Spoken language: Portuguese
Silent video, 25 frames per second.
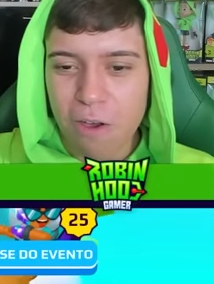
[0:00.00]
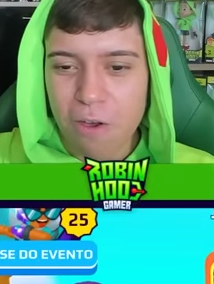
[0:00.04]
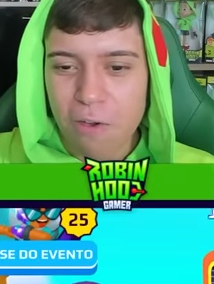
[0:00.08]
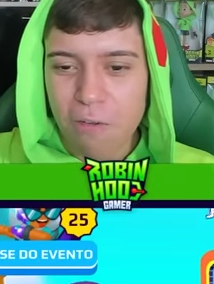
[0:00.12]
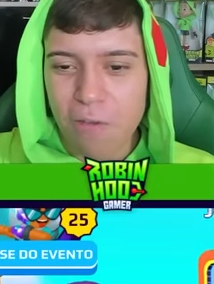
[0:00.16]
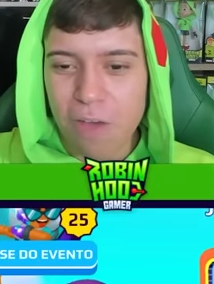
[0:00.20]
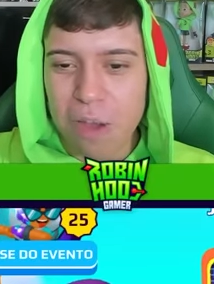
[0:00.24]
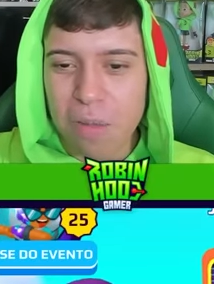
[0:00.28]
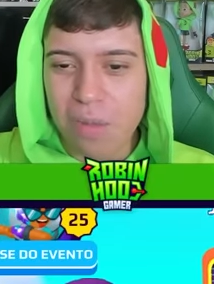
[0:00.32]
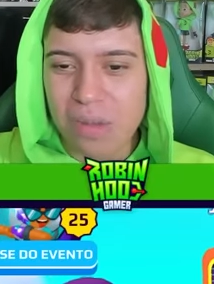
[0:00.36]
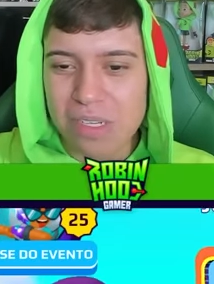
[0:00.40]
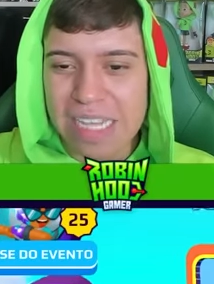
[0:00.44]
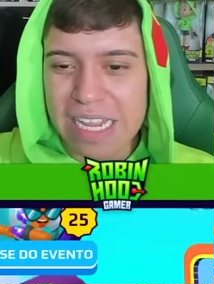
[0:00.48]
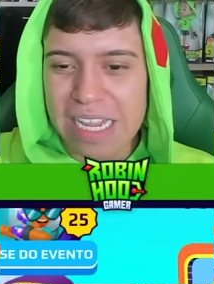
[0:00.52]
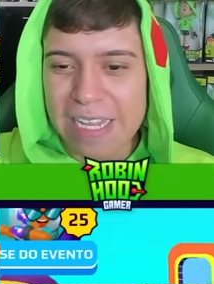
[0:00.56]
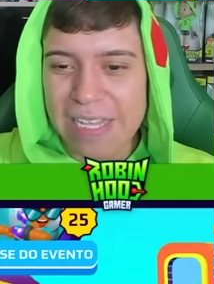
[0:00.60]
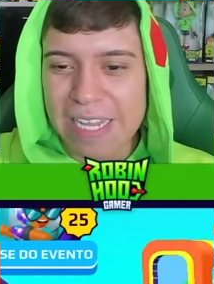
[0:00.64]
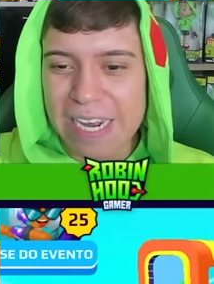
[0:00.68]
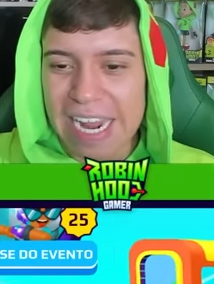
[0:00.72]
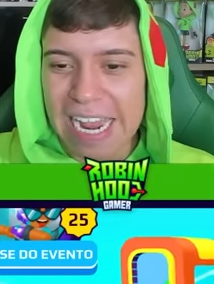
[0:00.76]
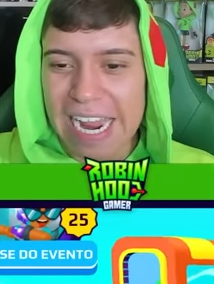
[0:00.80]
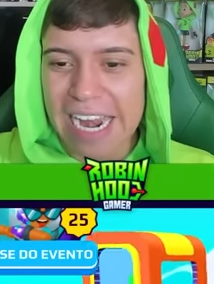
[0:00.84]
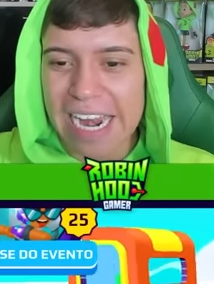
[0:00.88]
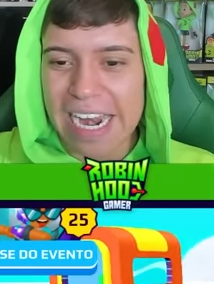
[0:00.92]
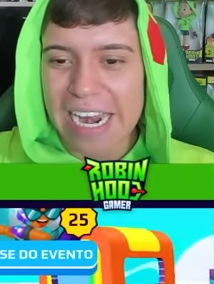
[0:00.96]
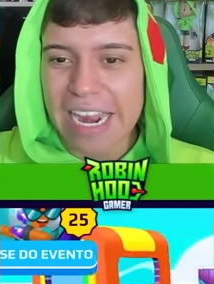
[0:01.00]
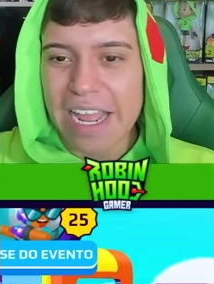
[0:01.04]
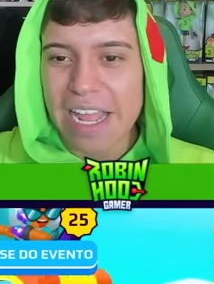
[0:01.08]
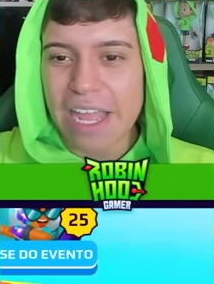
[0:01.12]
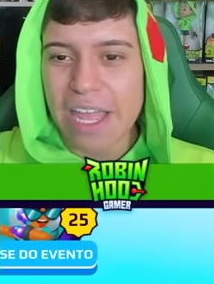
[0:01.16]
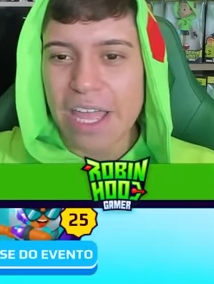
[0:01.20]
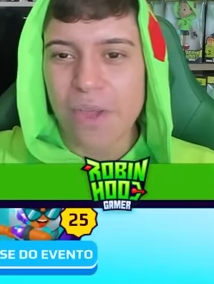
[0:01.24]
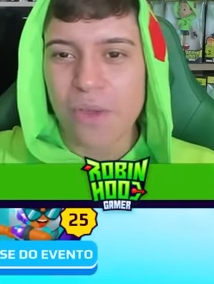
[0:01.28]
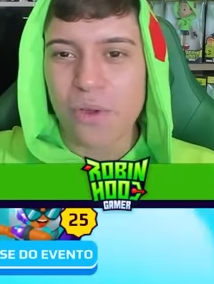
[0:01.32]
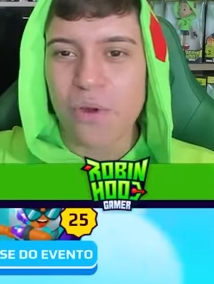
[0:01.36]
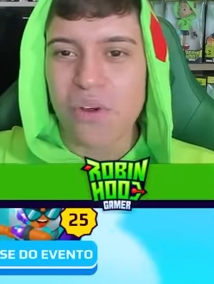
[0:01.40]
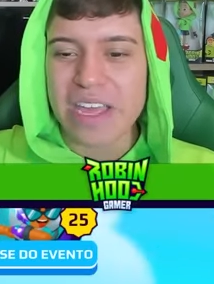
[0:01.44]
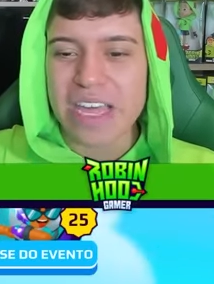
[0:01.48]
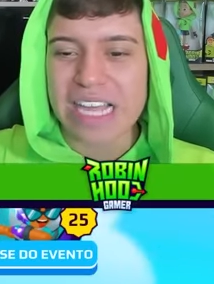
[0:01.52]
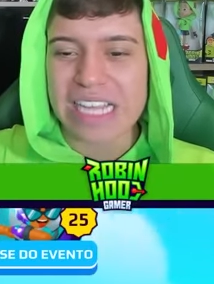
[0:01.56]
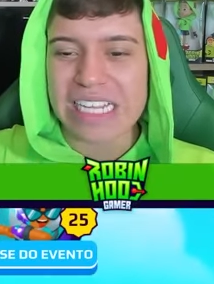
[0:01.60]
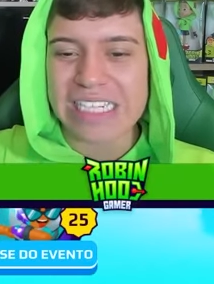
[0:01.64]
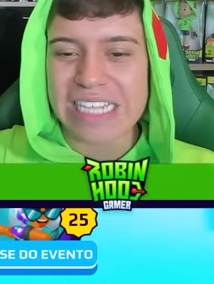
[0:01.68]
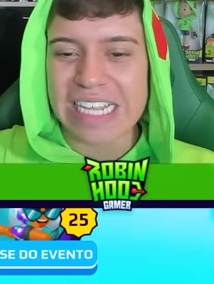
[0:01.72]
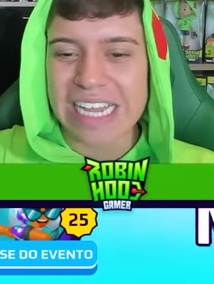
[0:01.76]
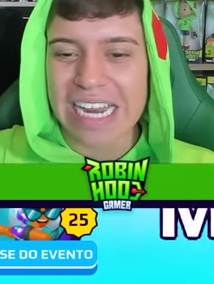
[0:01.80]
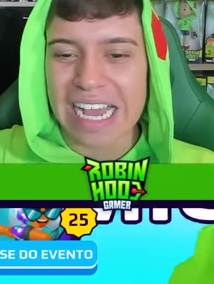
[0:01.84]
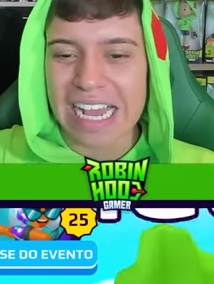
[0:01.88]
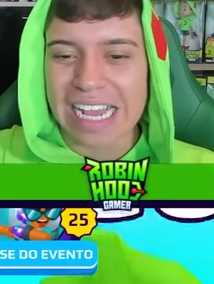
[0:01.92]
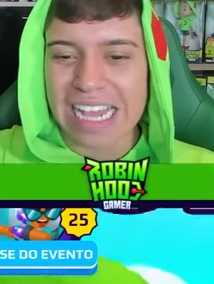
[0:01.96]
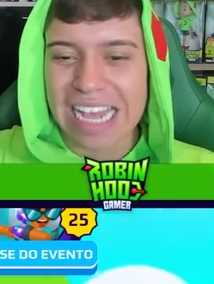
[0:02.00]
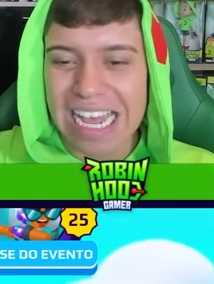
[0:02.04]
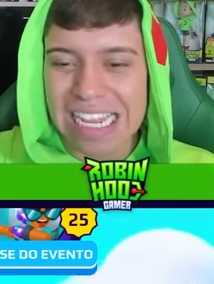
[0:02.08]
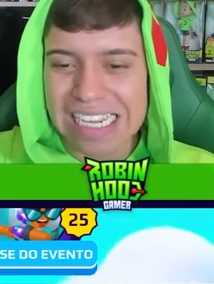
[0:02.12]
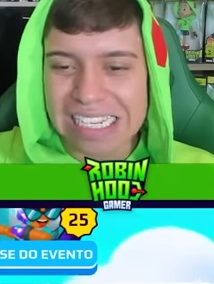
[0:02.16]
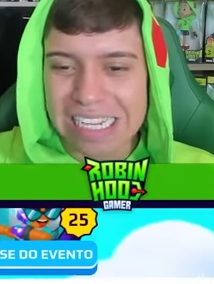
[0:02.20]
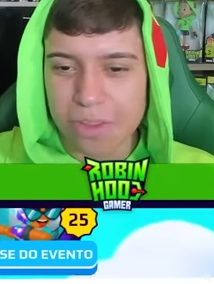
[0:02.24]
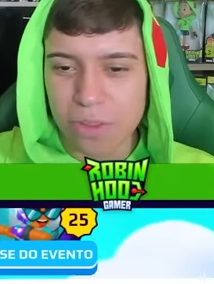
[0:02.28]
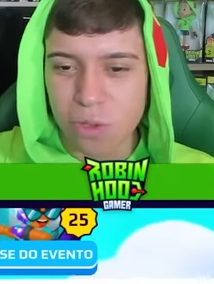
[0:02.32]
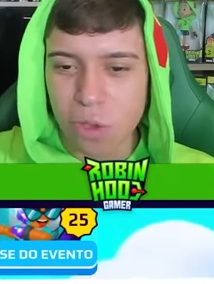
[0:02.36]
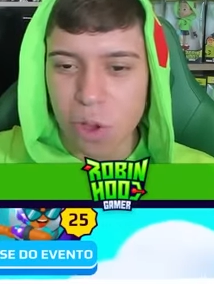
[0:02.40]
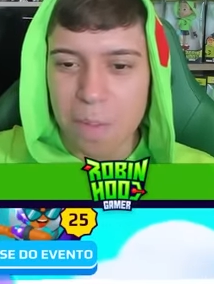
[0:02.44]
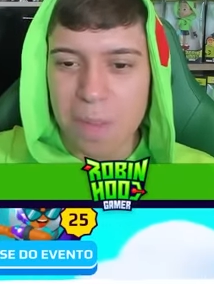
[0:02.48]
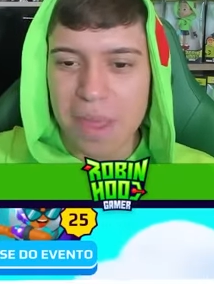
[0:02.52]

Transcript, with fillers: Vamos entrar e conhecer a casa do